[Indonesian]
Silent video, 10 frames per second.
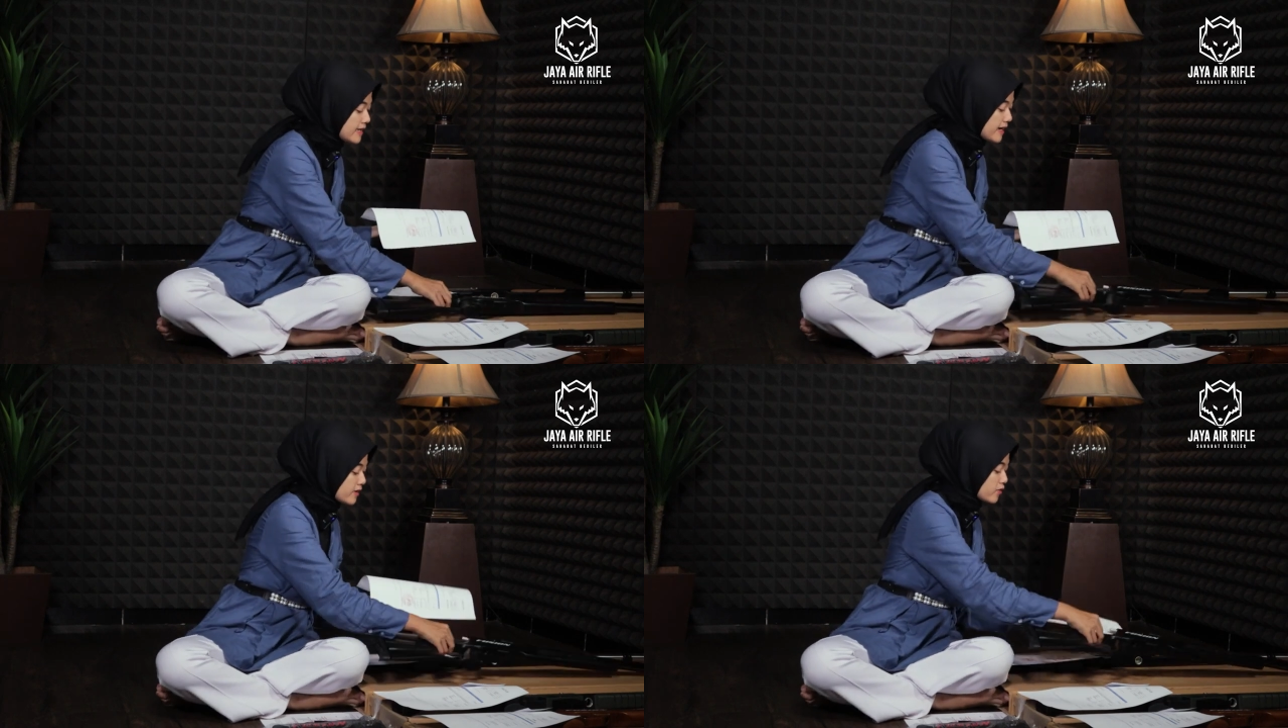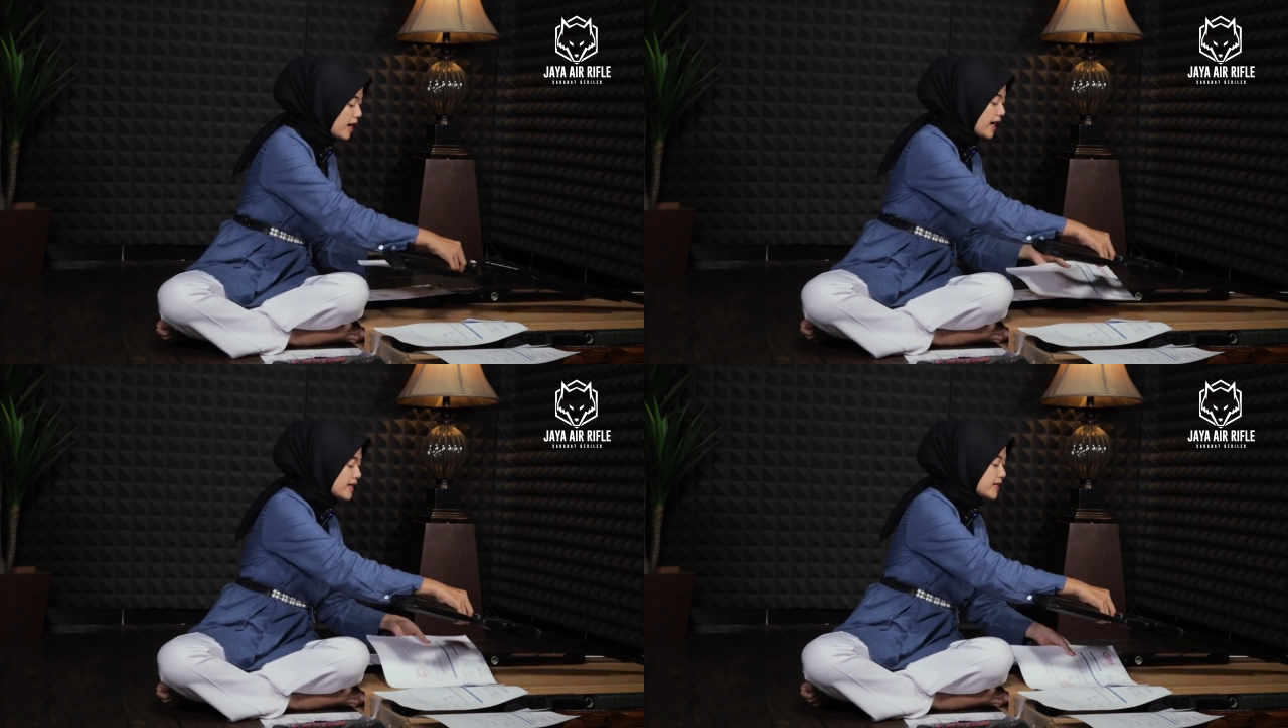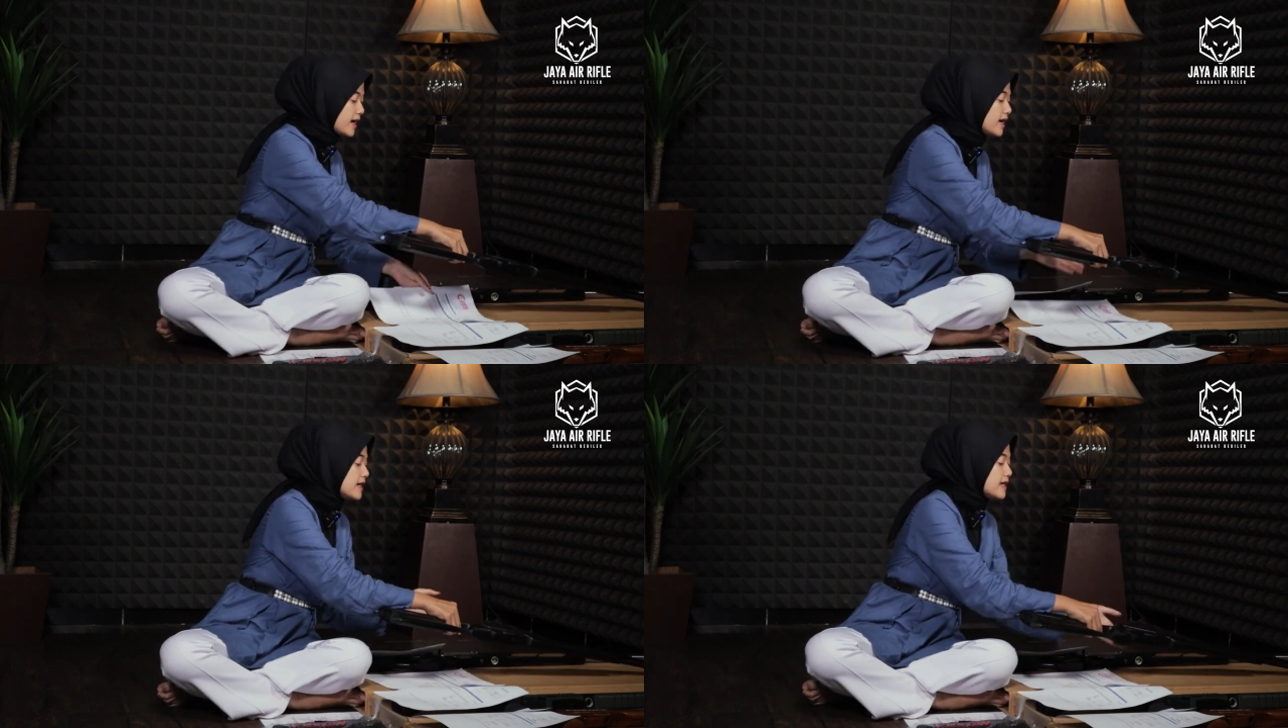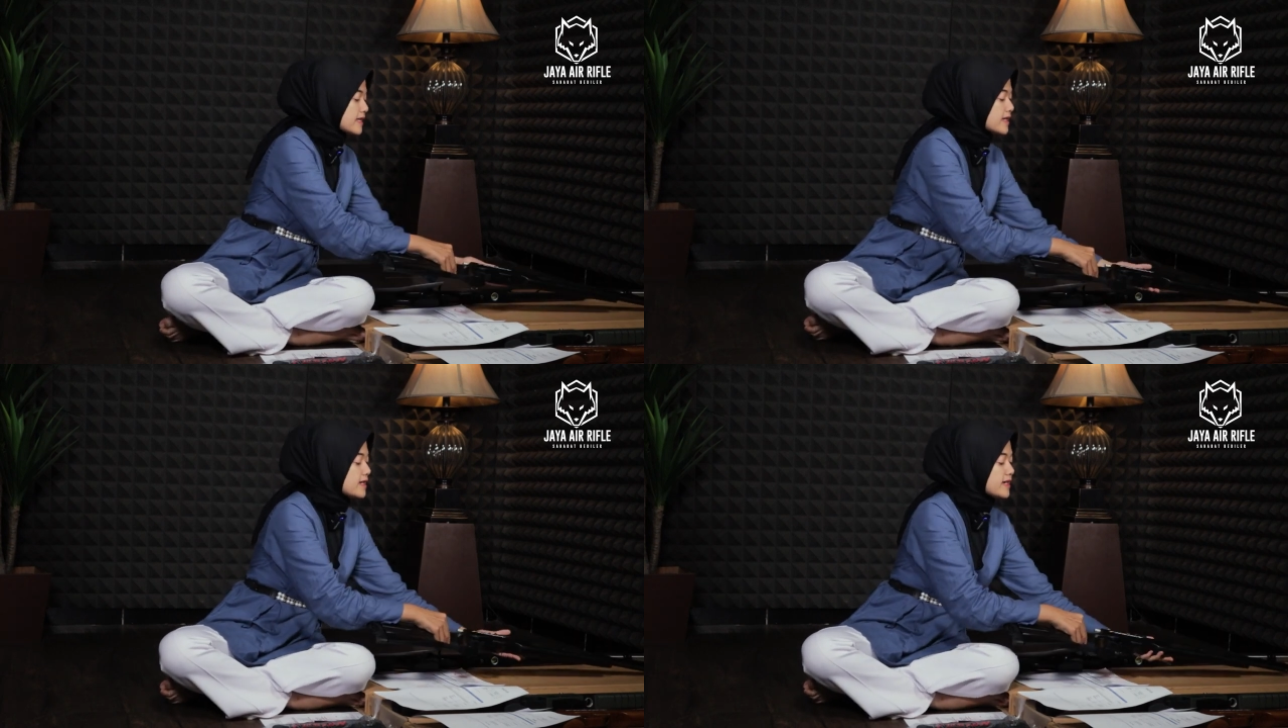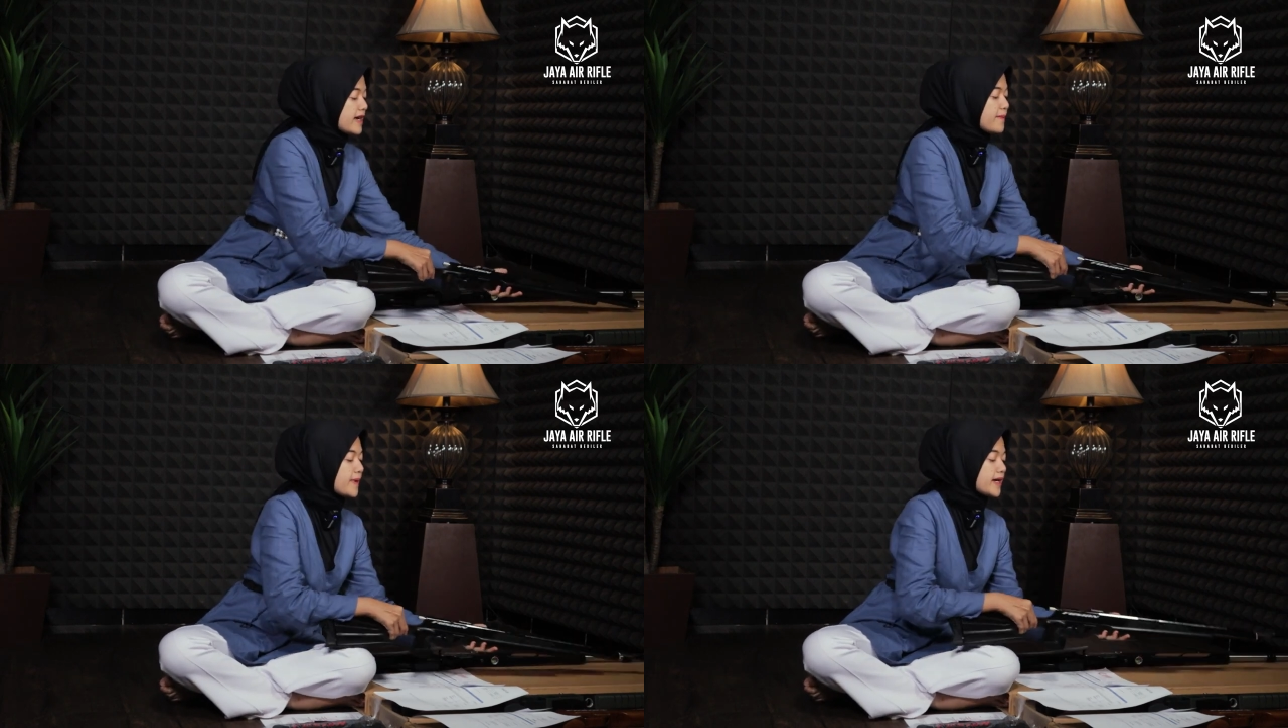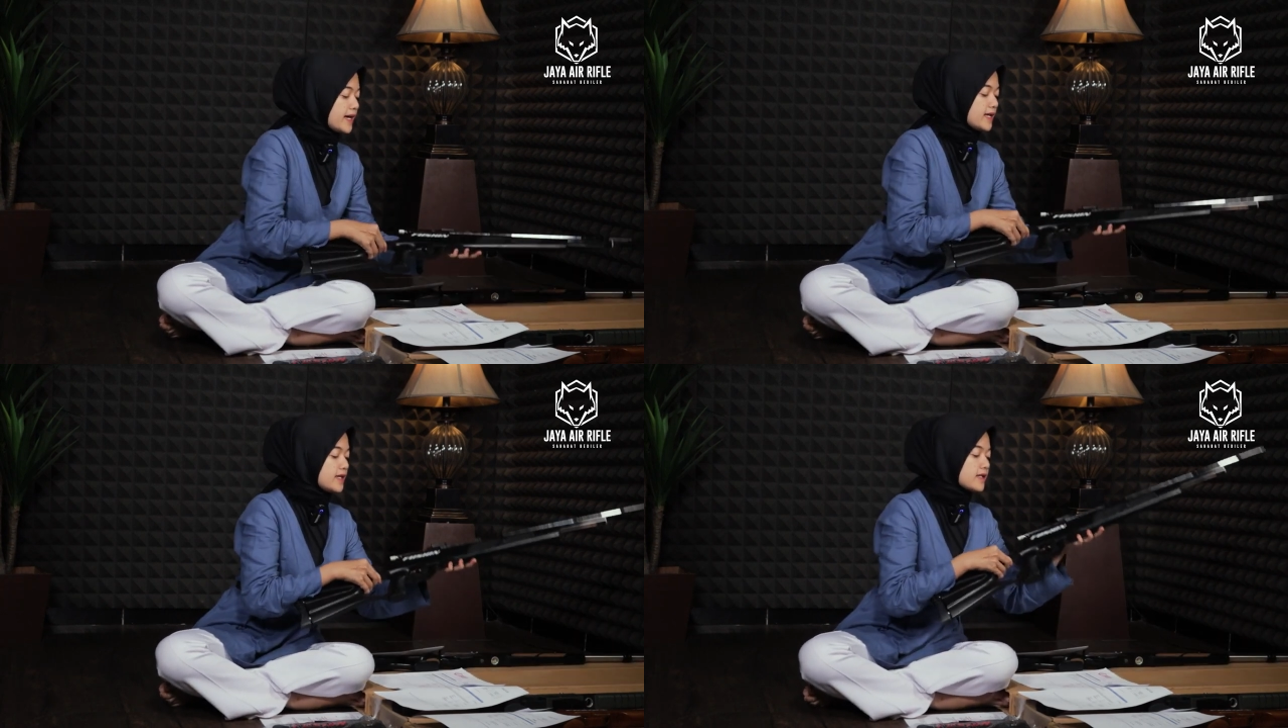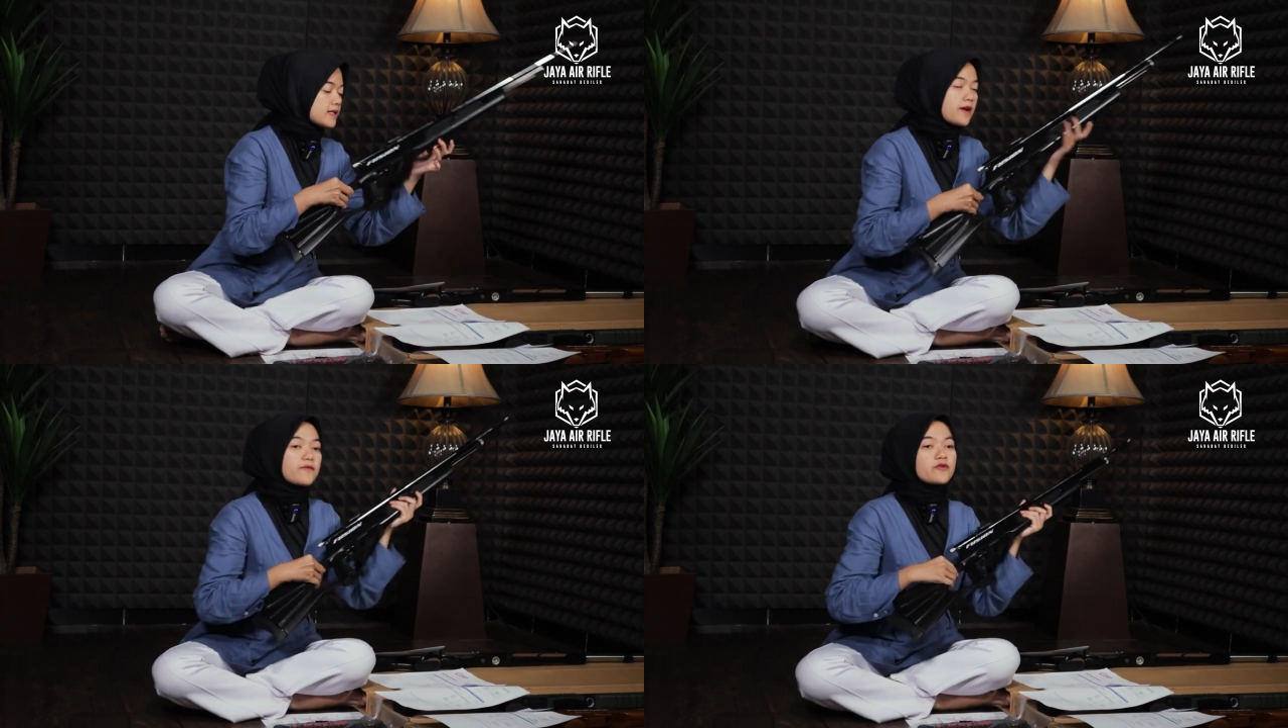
yaitu ada senapan angin Sub